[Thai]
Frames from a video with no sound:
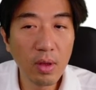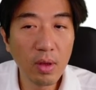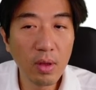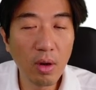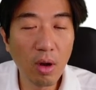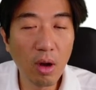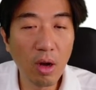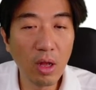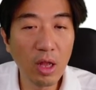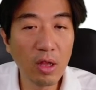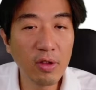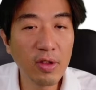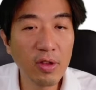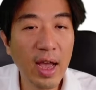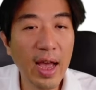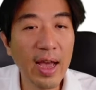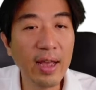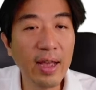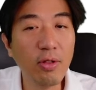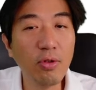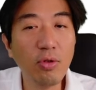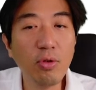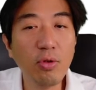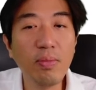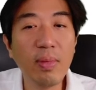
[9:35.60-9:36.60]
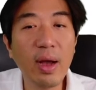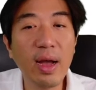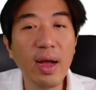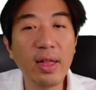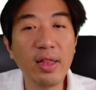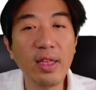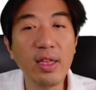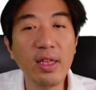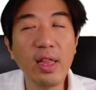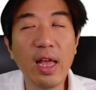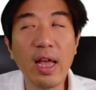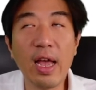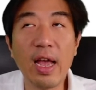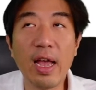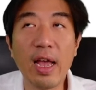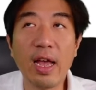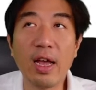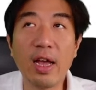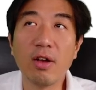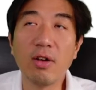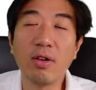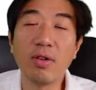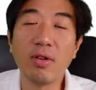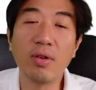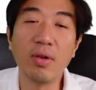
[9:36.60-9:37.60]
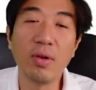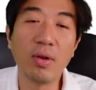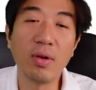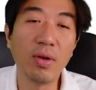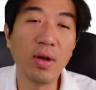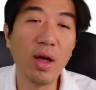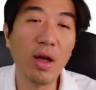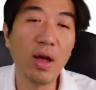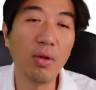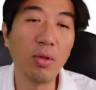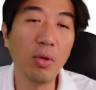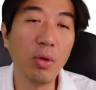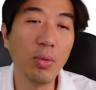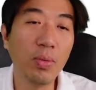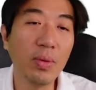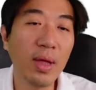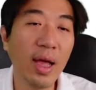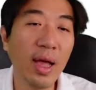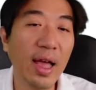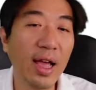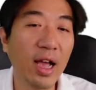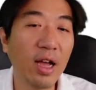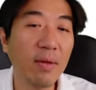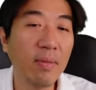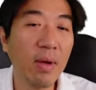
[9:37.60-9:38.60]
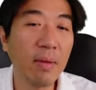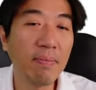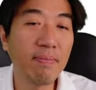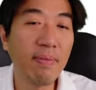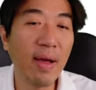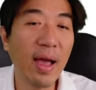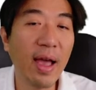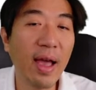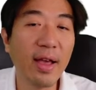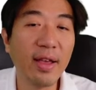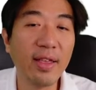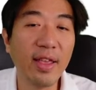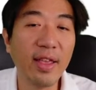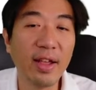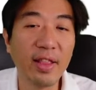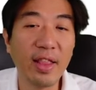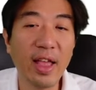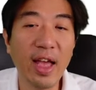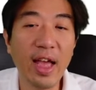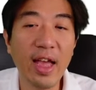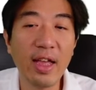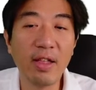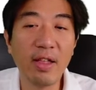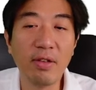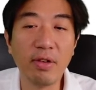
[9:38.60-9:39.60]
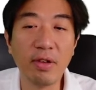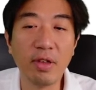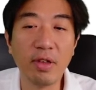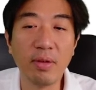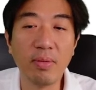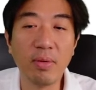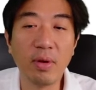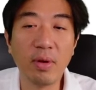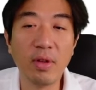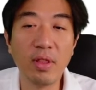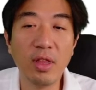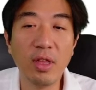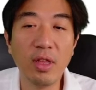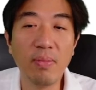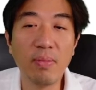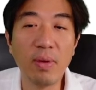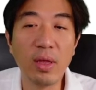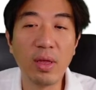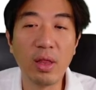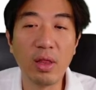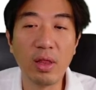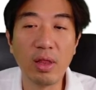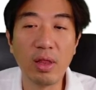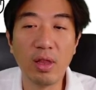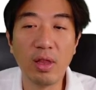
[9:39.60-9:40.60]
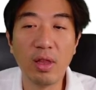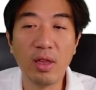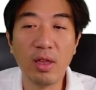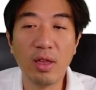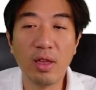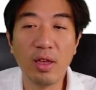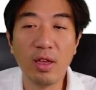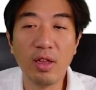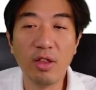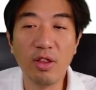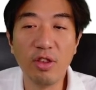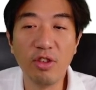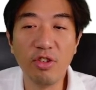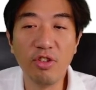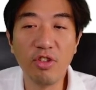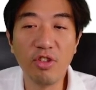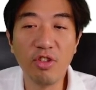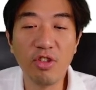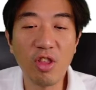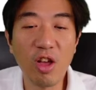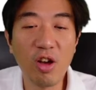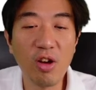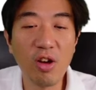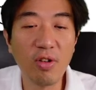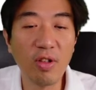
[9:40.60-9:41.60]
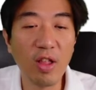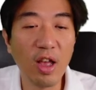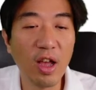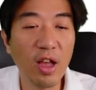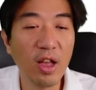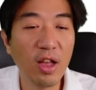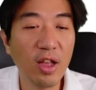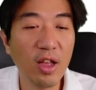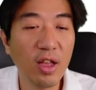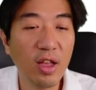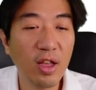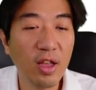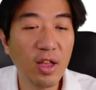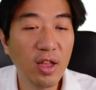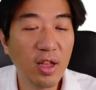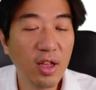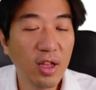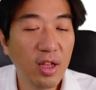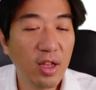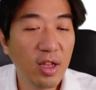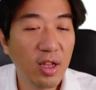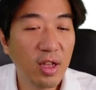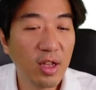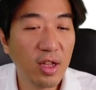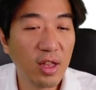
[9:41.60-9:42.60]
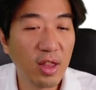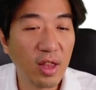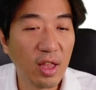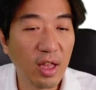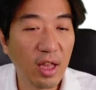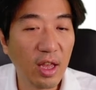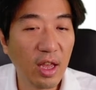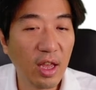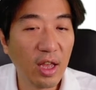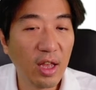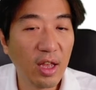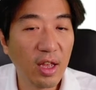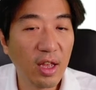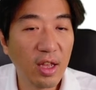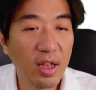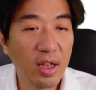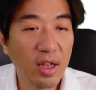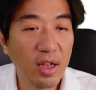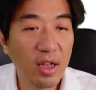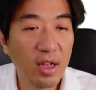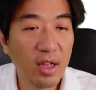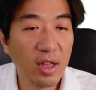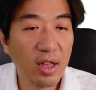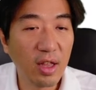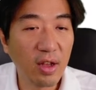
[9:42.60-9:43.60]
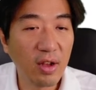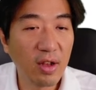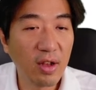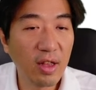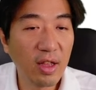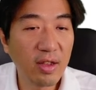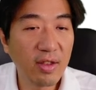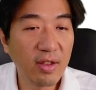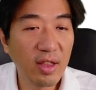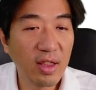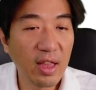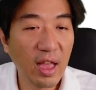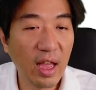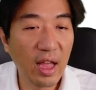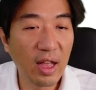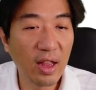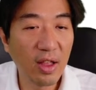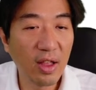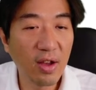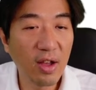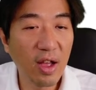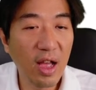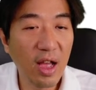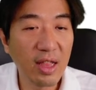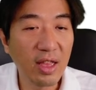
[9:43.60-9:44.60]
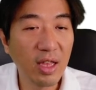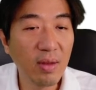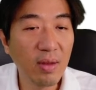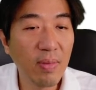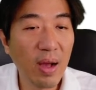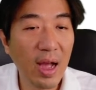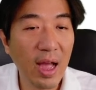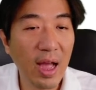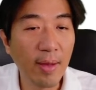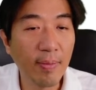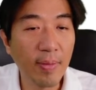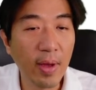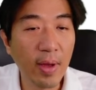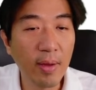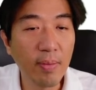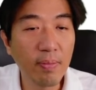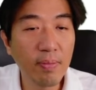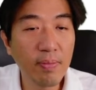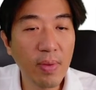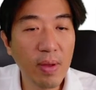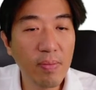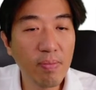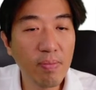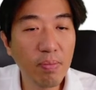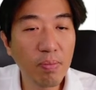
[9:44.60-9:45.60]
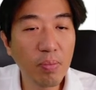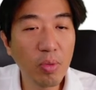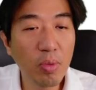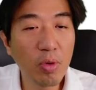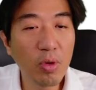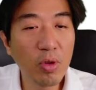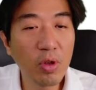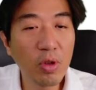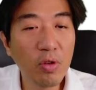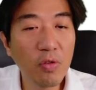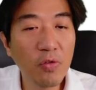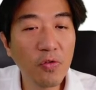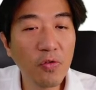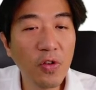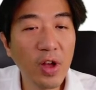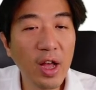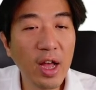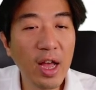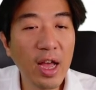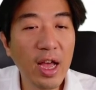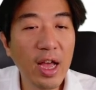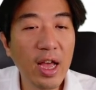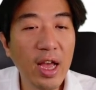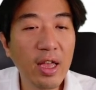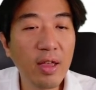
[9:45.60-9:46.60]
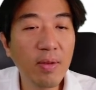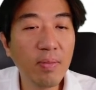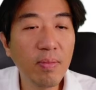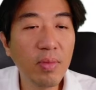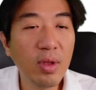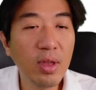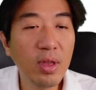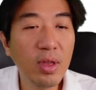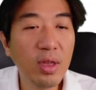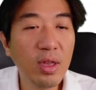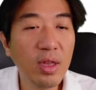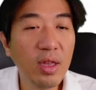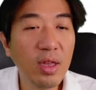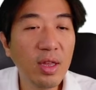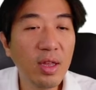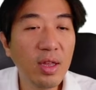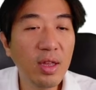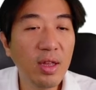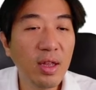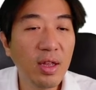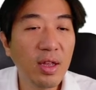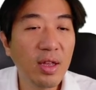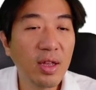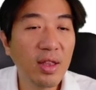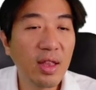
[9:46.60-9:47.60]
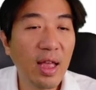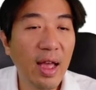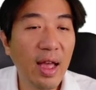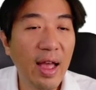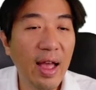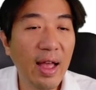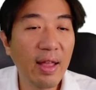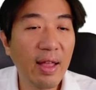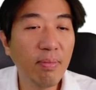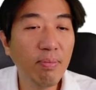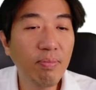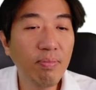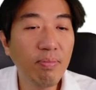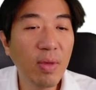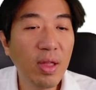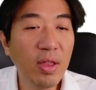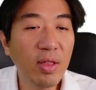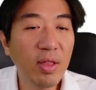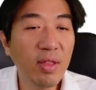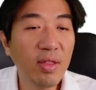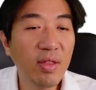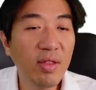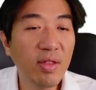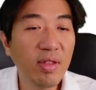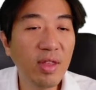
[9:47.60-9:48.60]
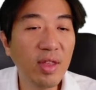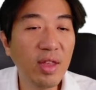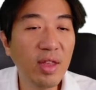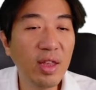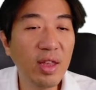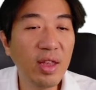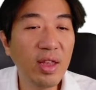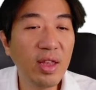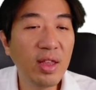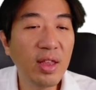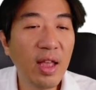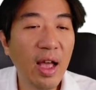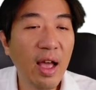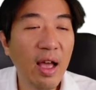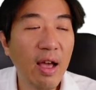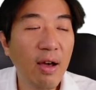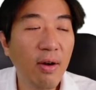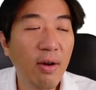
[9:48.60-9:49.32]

เราถ่ายรูปมานี่นะก็คือเอารูปถ่ายเข้ามาแปะยังได้เลยเพราะนี้เป็นดิจิตอลละนะฮะแล้วก็ลักษณะแล้วก็อธิบายไปเป็นปุยฝ้ายมีฐานเป็นสีเทา